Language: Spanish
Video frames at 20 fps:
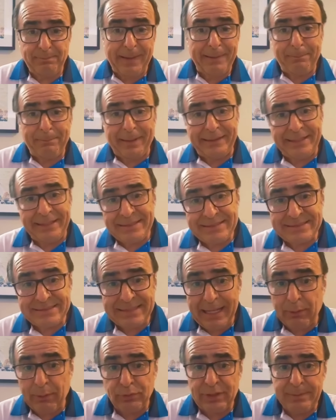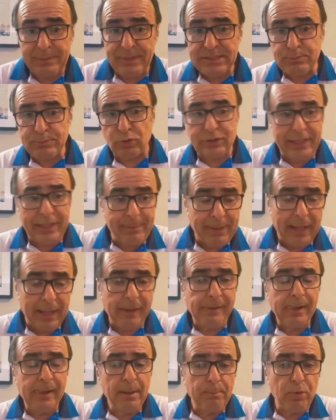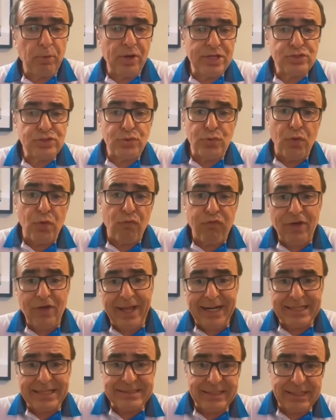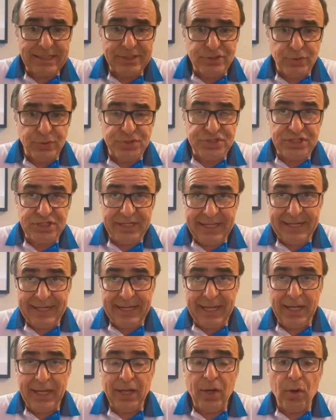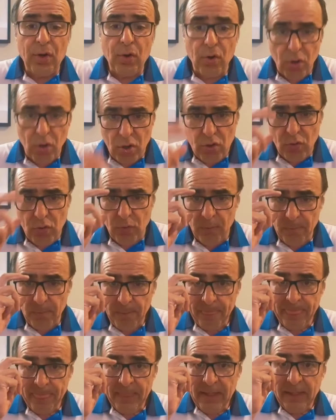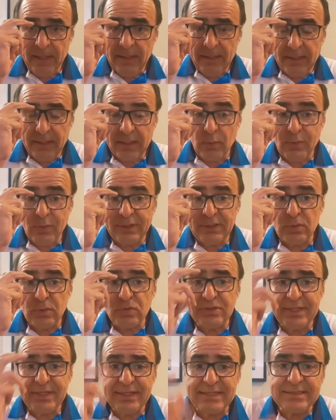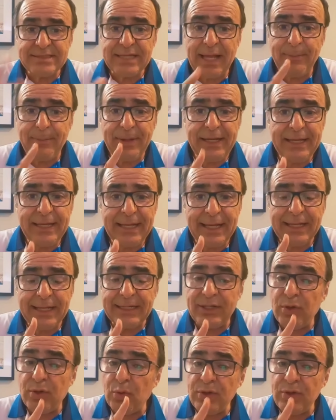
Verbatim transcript: Valdés está con el mismo tema, por eso no fue a la selección chilena. Ojo, recuerden ustedes, América no